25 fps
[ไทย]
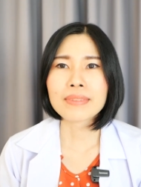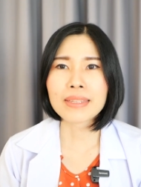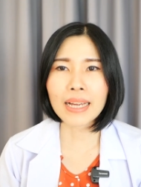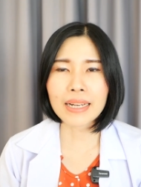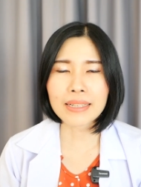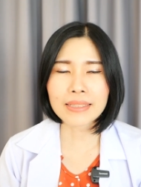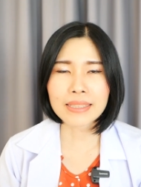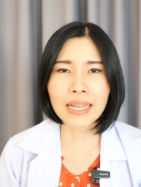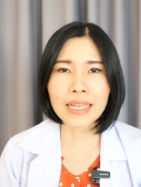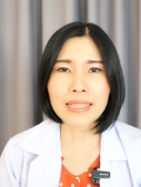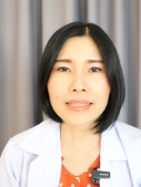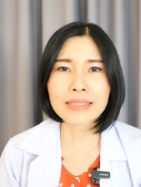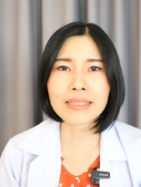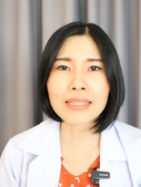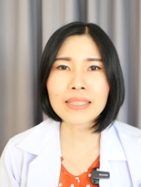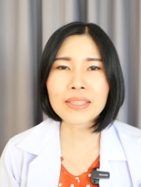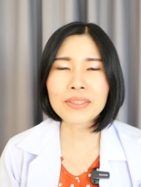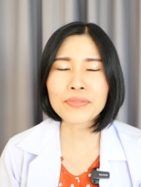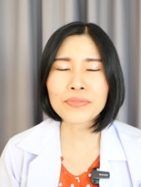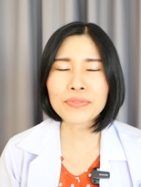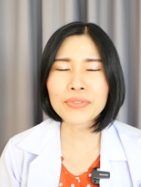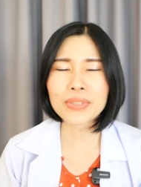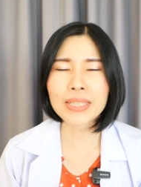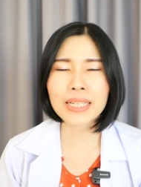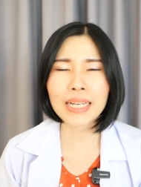ดังนั้นยิ่ง
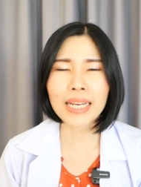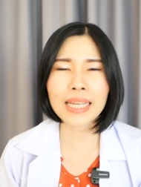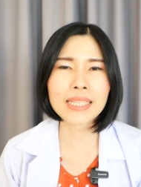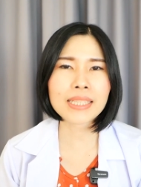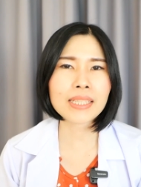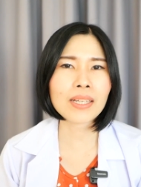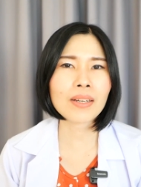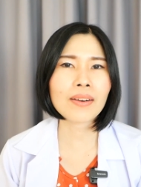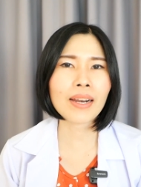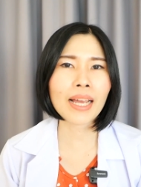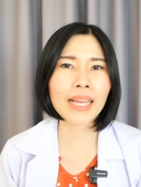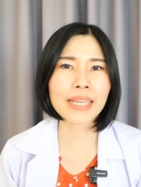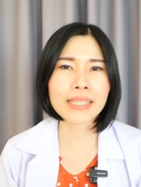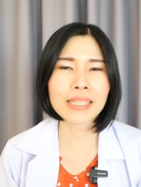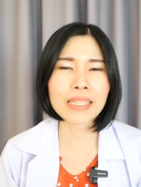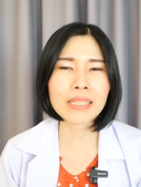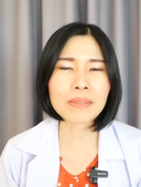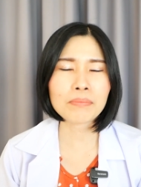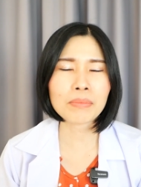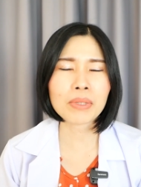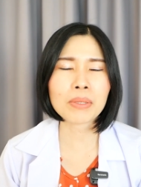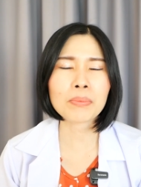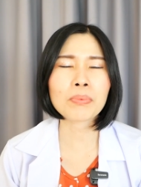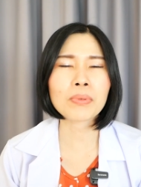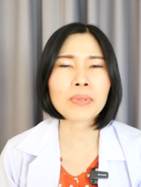ฝุ่นเล็กเท่าไหร่ ยิ่
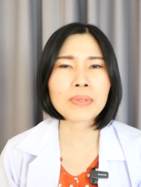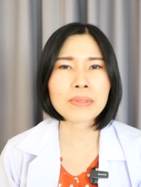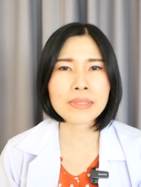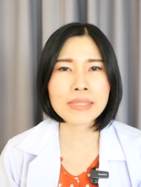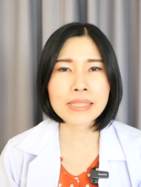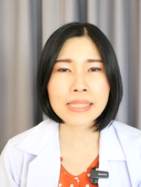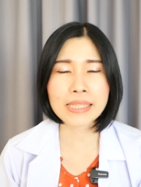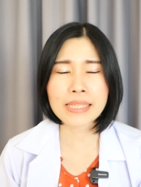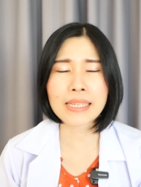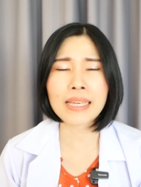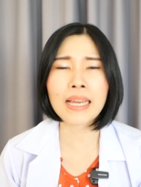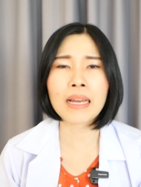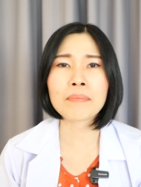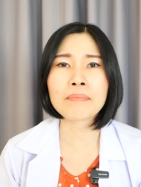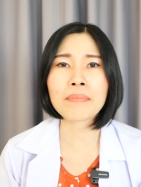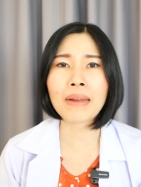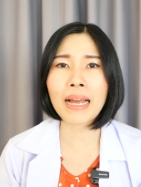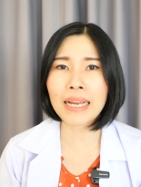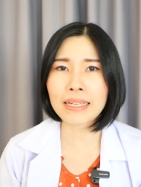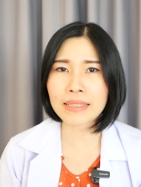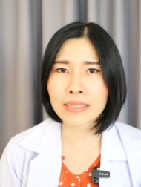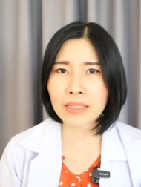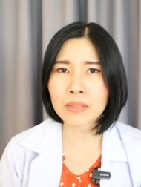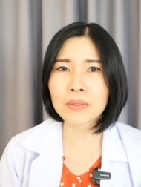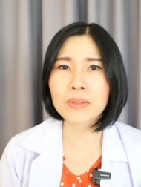งมีผลเสีย
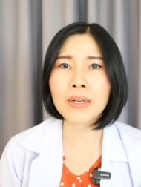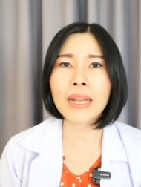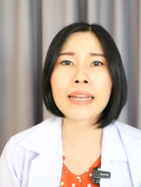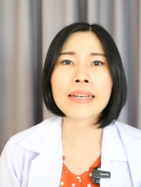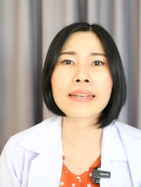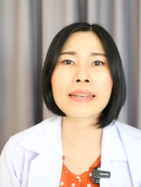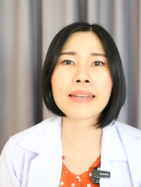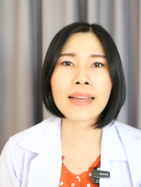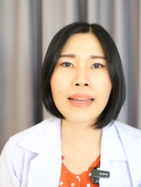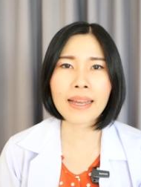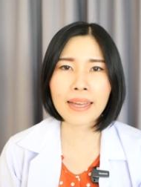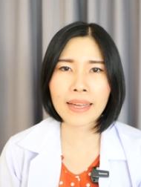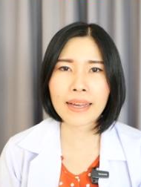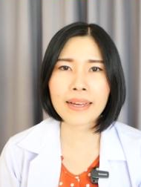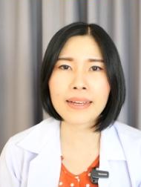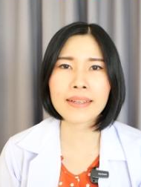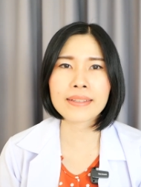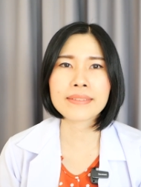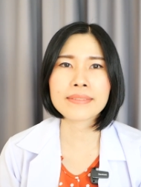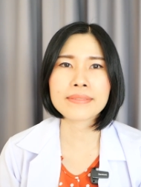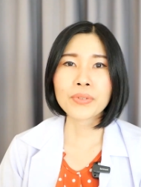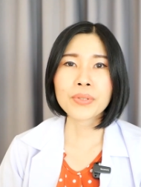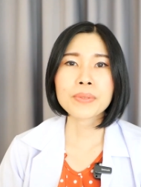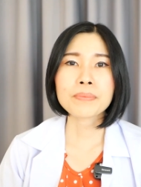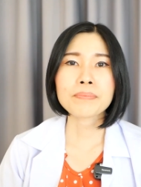มากเท่านั้นนะคะ
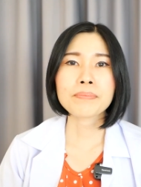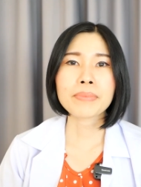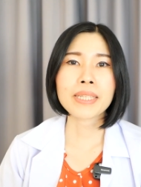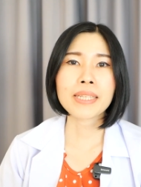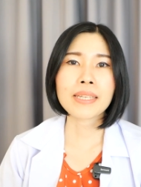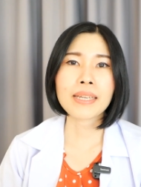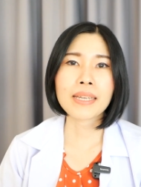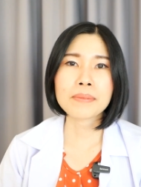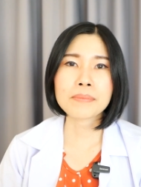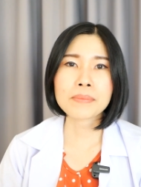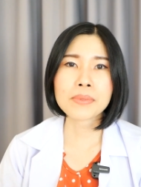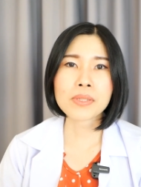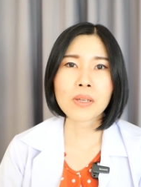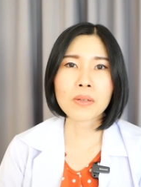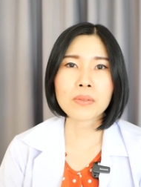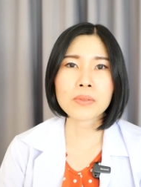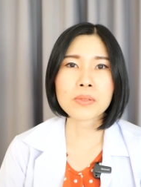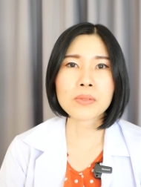ฝุ่น PM